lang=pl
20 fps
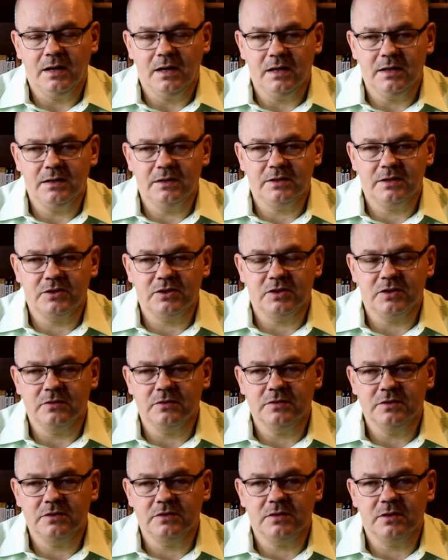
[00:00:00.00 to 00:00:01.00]
ale też
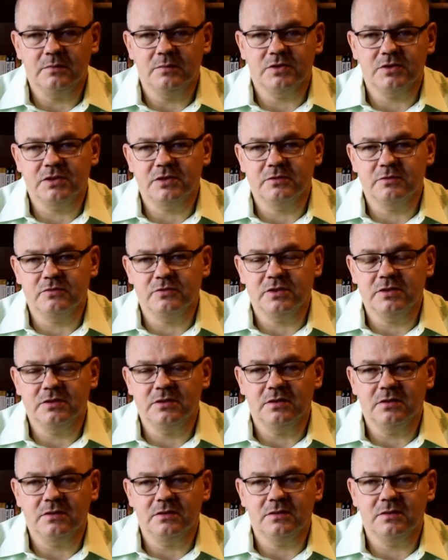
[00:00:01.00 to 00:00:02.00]
ognisko może służyć
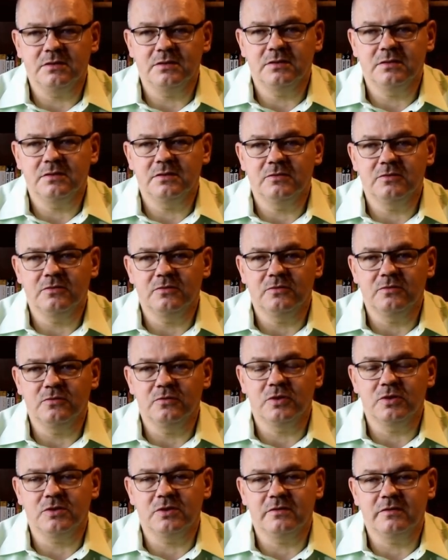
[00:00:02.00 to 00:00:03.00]
do
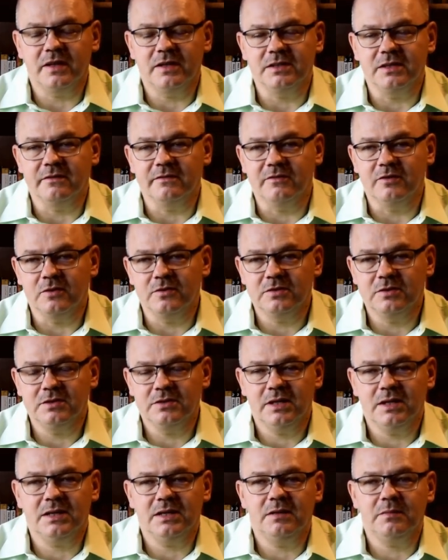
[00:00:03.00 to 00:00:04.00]
ugotowania wody
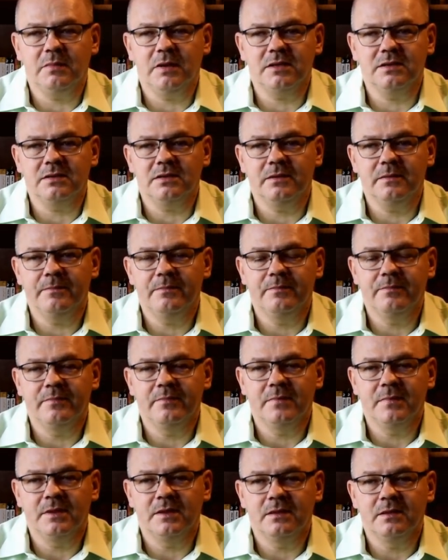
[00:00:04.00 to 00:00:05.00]
na herbatę,
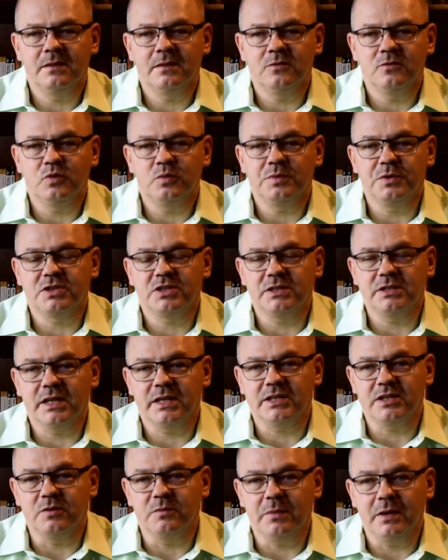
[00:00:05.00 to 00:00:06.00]

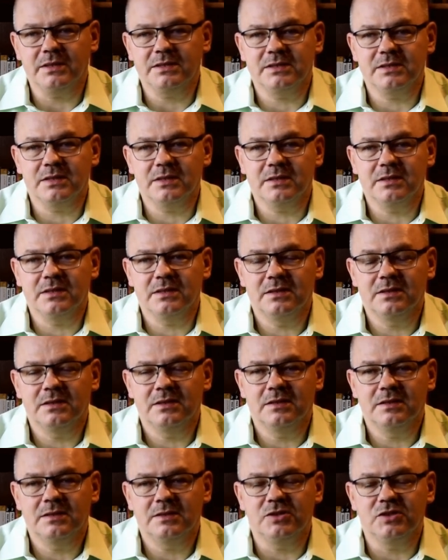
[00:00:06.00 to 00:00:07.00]
upieczenia kiełbasek,
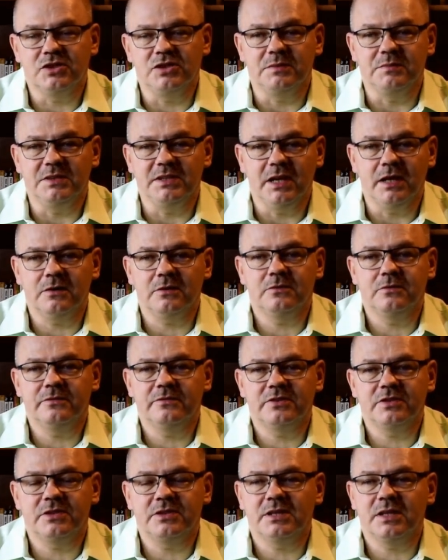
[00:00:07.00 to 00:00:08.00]

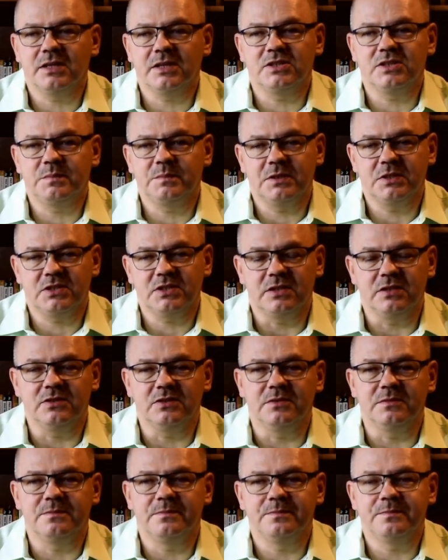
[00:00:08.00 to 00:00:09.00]
ziemniaków czy jakiejś
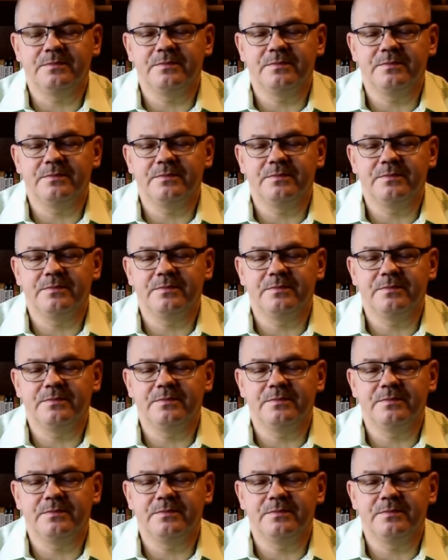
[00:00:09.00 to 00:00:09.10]
pieczeni.